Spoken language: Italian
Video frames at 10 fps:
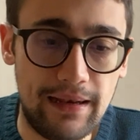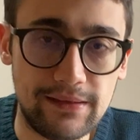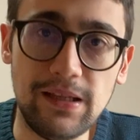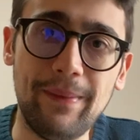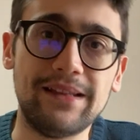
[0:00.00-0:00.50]

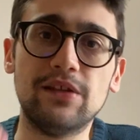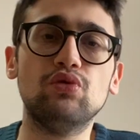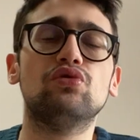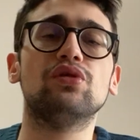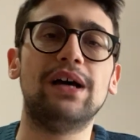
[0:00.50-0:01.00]
Dipende
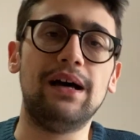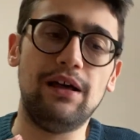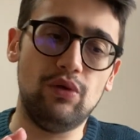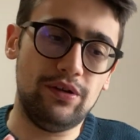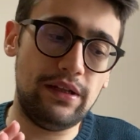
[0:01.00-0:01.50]
tutto da...
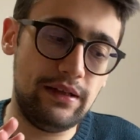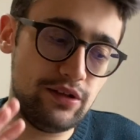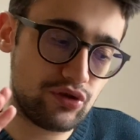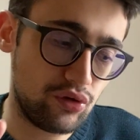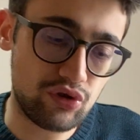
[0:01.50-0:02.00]
Allora, il
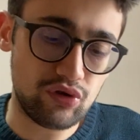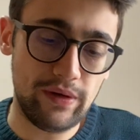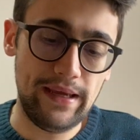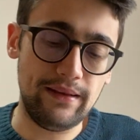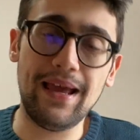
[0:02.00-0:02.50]
discorso
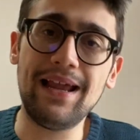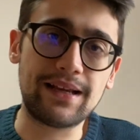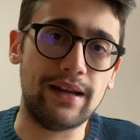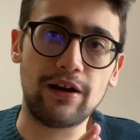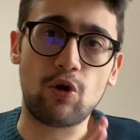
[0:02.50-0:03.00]
è,
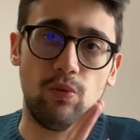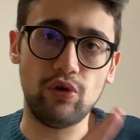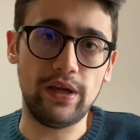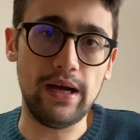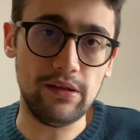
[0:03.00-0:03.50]
Elkan ha
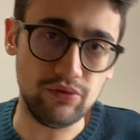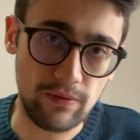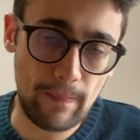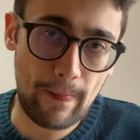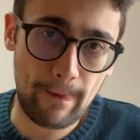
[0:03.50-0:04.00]
comunicato
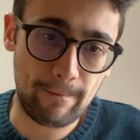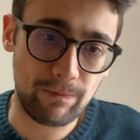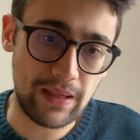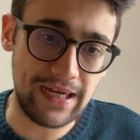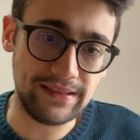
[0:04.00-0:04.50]

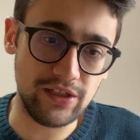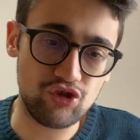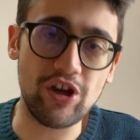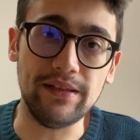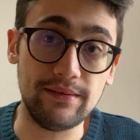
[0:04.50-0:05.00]
ai
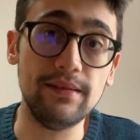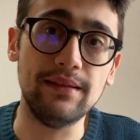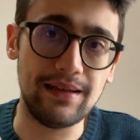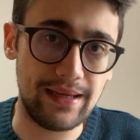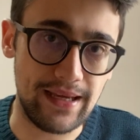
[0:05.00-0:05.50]
dirigenti
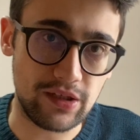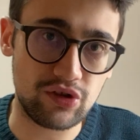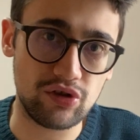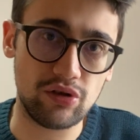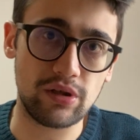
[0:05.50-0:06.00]
della
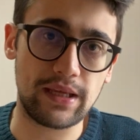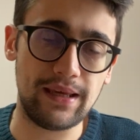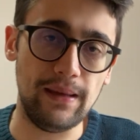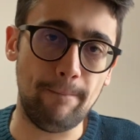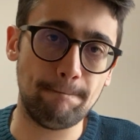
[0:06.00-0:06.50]
Exor
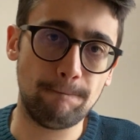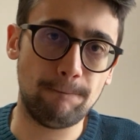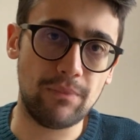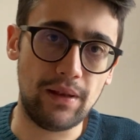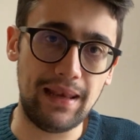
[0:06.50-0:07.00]
che
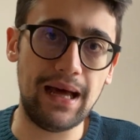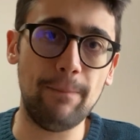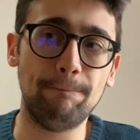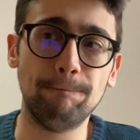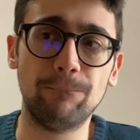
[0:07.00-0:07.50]

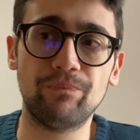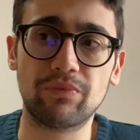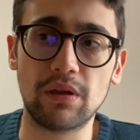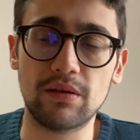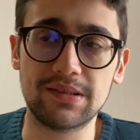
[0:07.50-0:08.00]
la
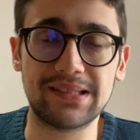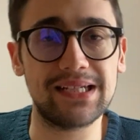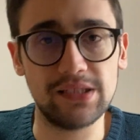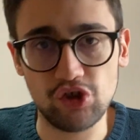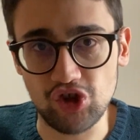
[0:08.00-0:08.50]

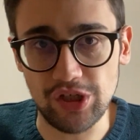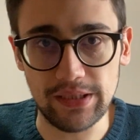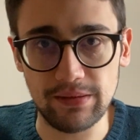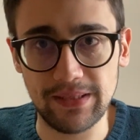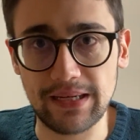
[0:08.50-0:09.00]
strategia
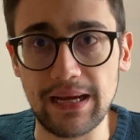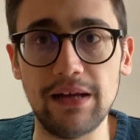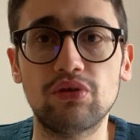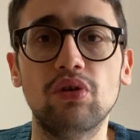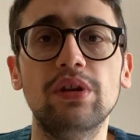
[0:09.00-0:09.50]
di
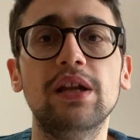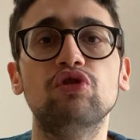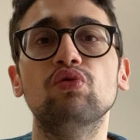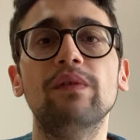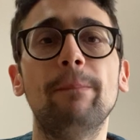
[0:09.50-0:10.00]
mercato della
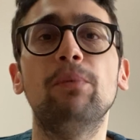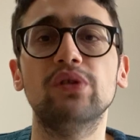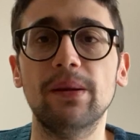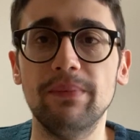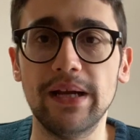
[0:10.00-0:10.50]
Juve
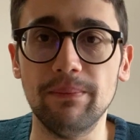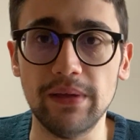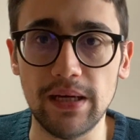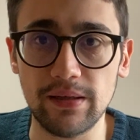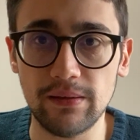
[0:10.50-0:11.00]
potrebbe
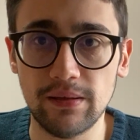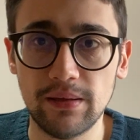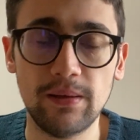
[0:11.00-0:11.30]
cambiare.